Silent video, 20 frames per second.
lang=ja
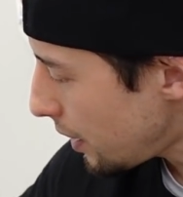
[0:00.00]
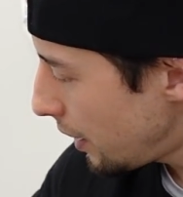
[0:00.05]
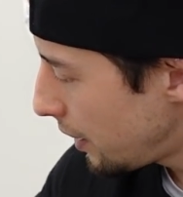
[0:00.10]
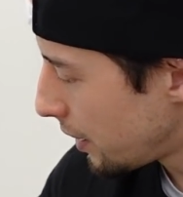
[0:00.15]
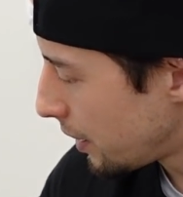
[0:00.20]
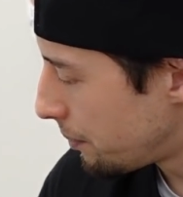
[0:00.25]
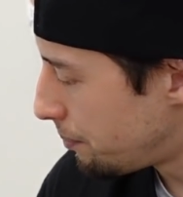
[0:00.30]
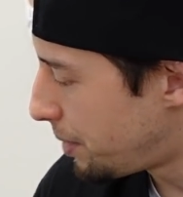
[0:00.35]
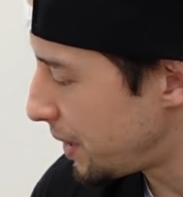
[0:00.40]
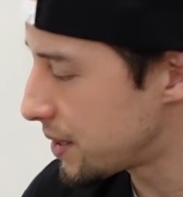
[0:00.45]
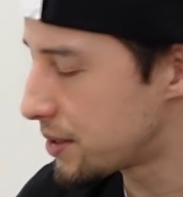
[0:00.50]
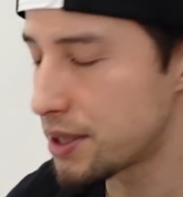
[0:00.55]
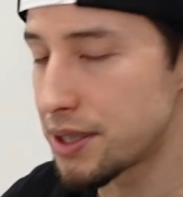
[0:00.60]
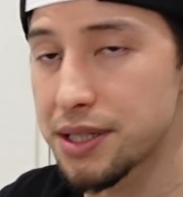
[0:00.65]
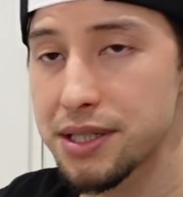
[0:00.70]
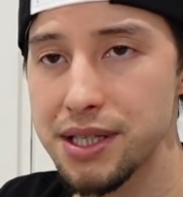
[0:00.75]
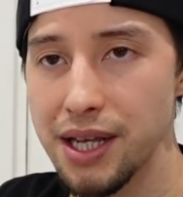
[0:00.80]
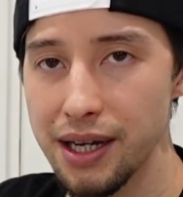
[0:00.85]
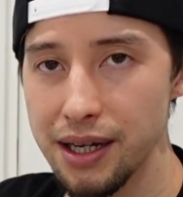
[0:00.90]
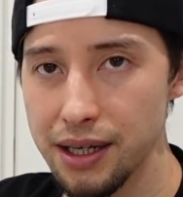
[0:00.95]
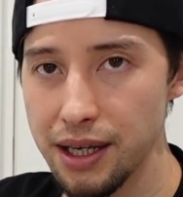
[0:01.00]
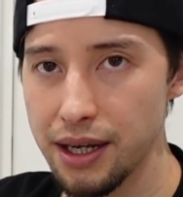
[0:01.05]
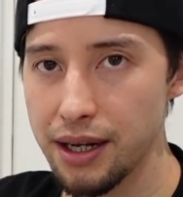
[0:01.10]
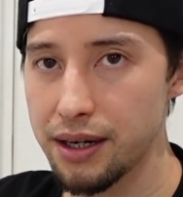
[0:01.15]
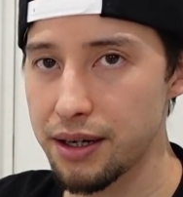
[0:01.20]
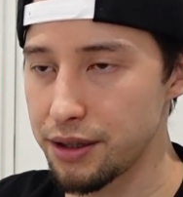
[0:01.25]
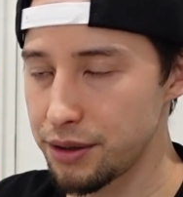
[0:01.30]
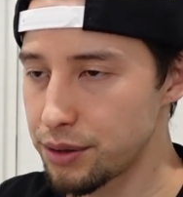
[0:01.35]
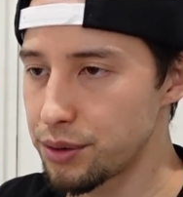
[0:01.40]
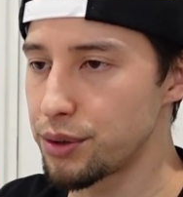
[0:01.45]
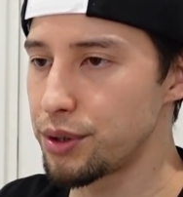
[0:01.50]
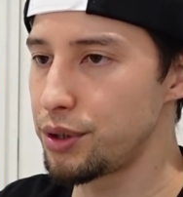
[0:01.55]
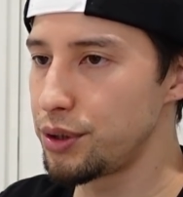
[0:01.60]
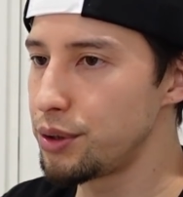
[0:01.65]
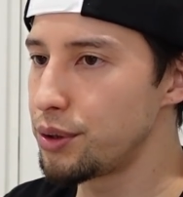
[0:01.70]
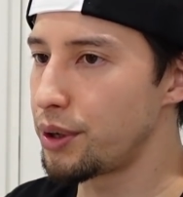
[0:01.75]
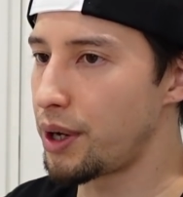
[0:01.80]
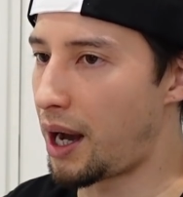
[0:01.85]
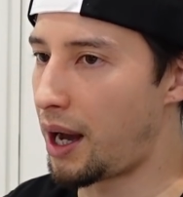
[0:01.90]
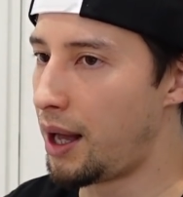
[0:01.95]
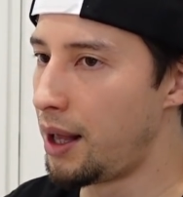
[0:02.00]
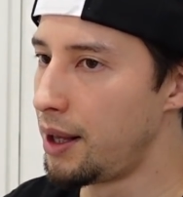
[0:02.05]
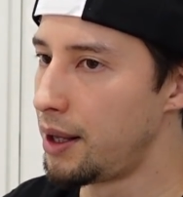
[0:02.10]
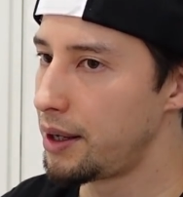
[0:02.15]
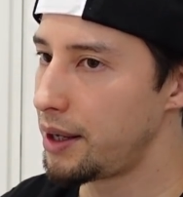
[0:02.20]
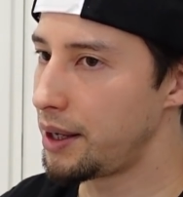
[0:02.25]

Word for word: えベンチに下げられるというような、